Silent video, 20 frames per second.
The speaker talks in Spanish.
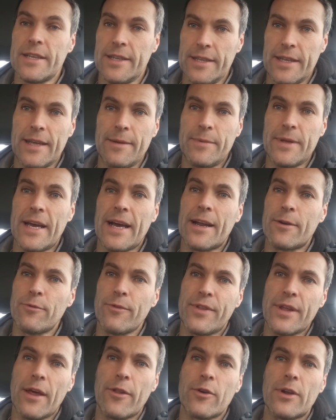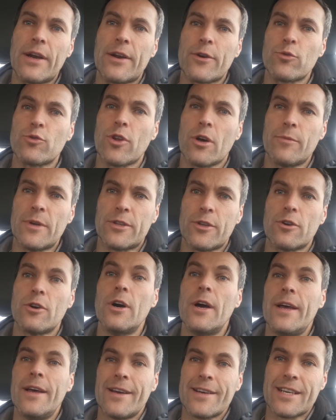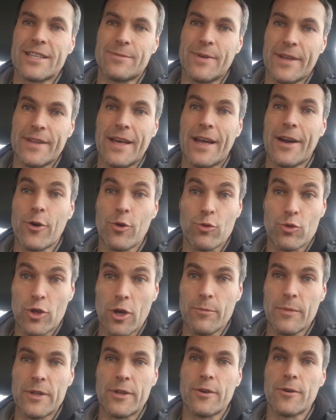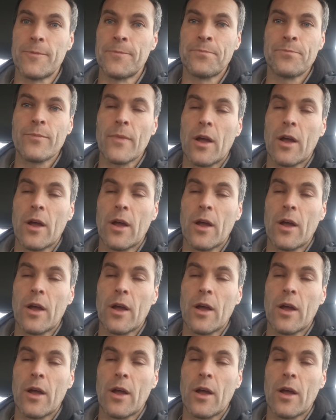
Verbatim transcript: y bien anunciado en el rutómetro, que es verdad, rutómetro.